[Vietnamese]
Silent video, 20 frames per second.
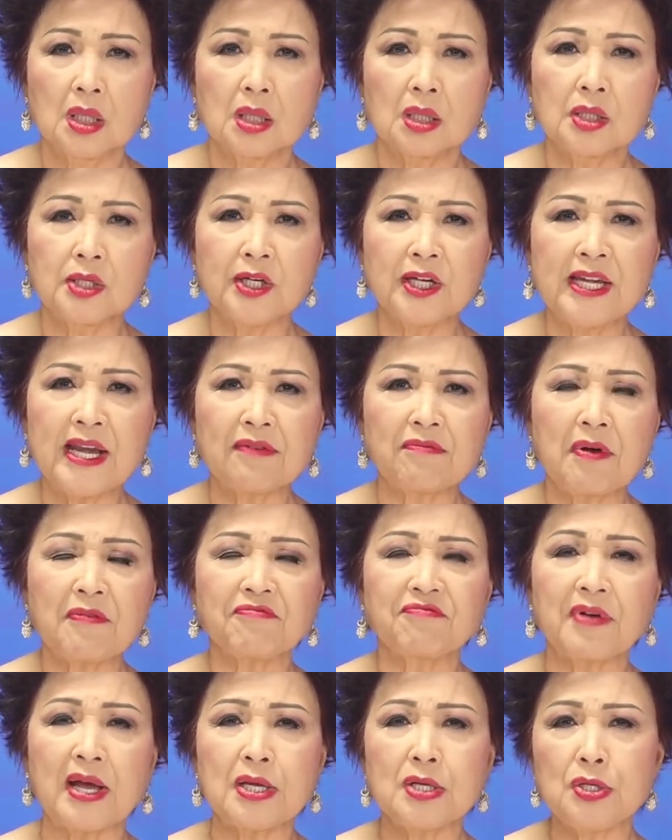người đang vấp
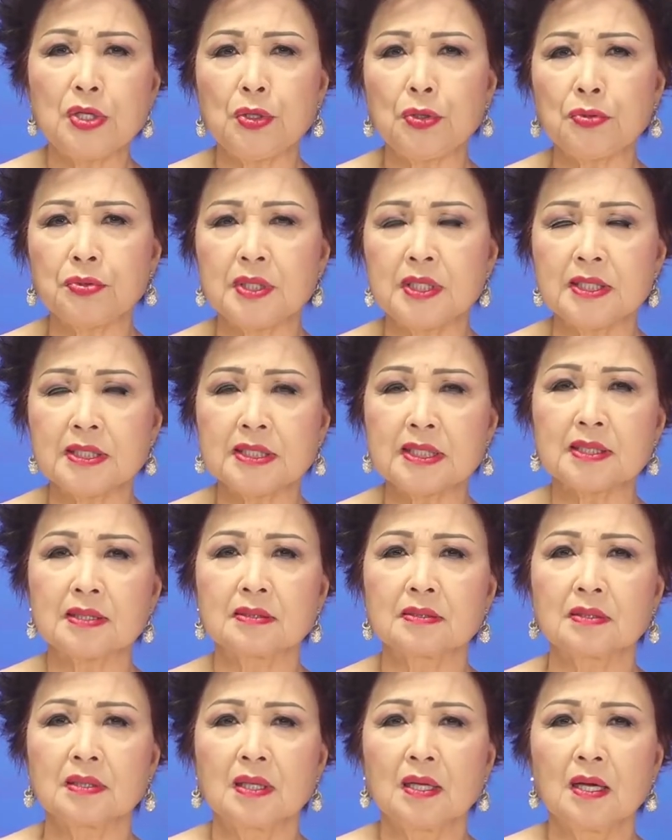phải nhiều chỉ
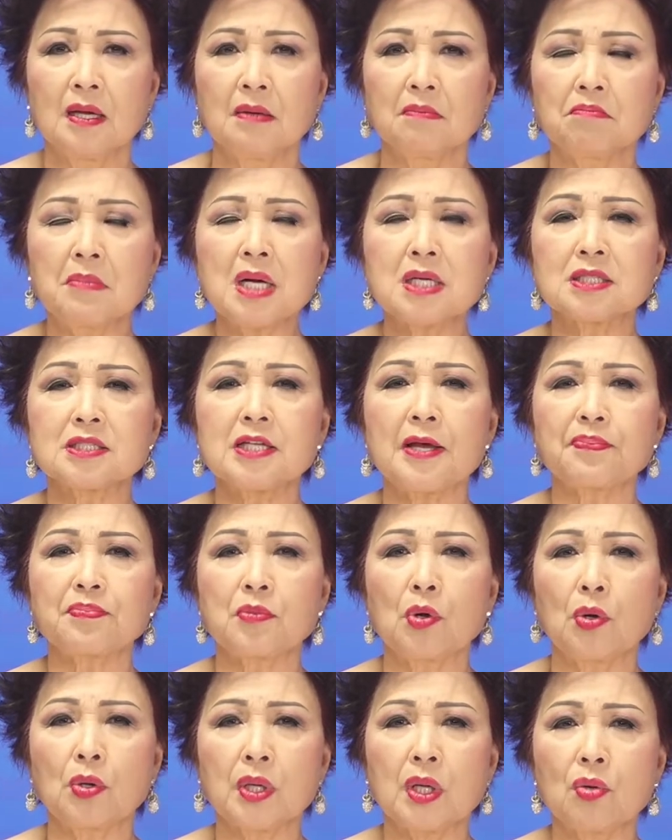trích bất chấp
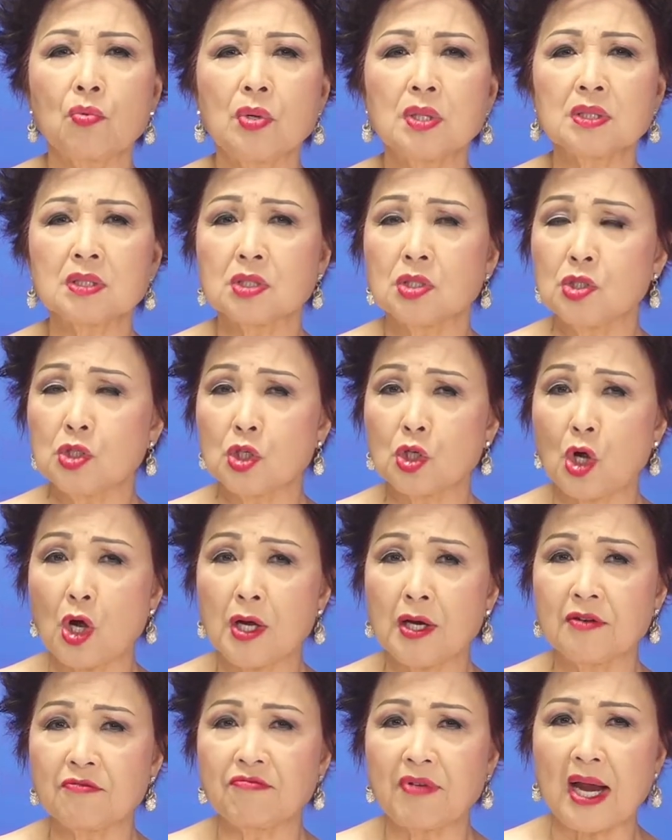tội khi quân thường có
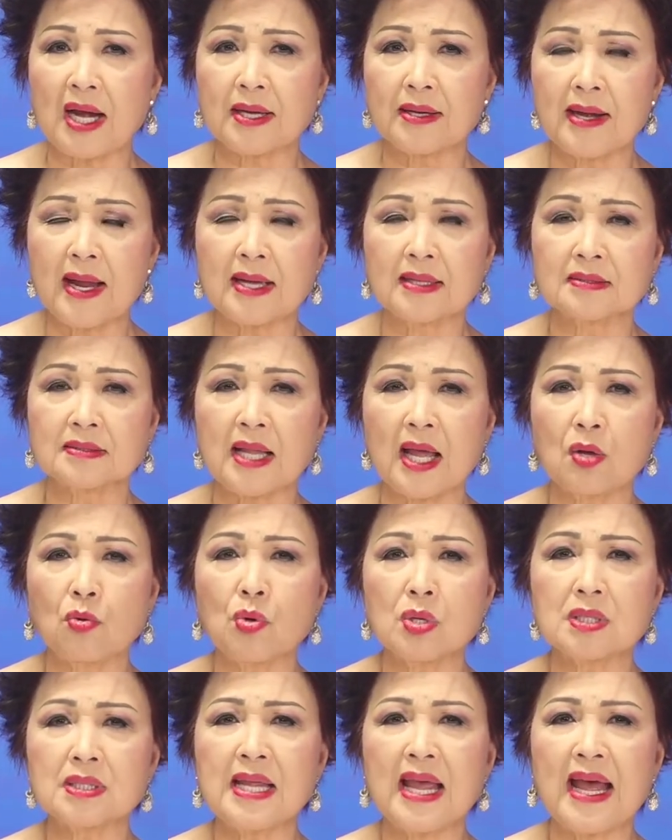hình phạt nặng tại
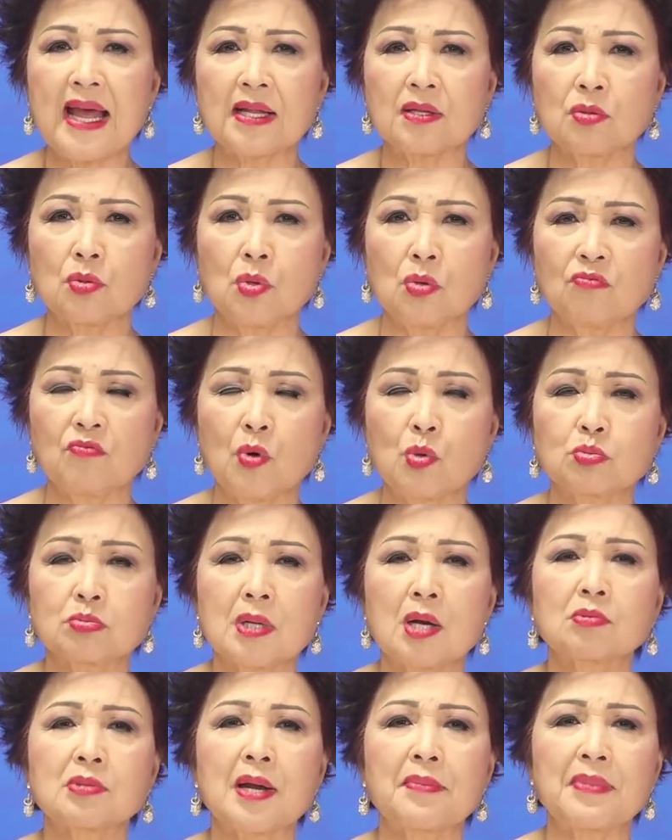quốc gia thuộc vùng
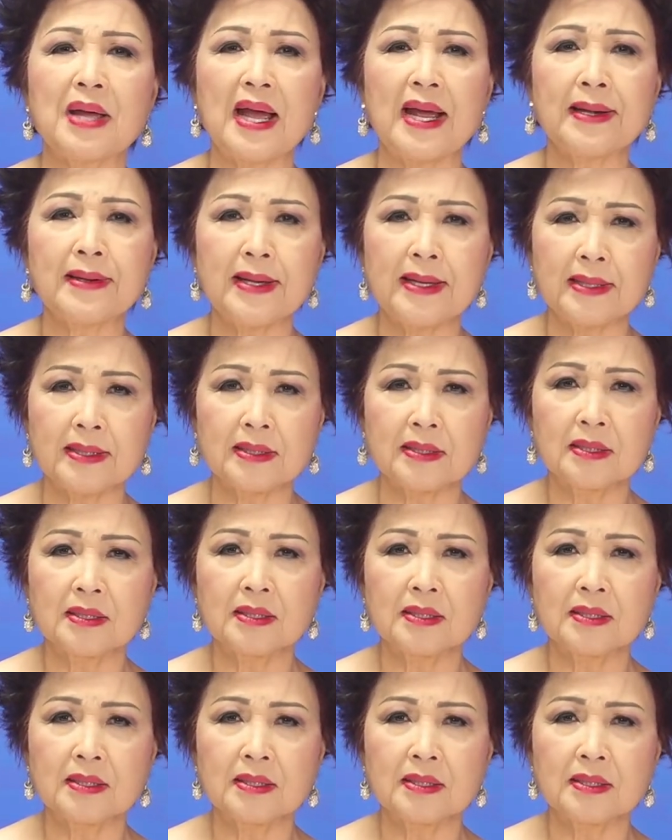Đông Nam Á này.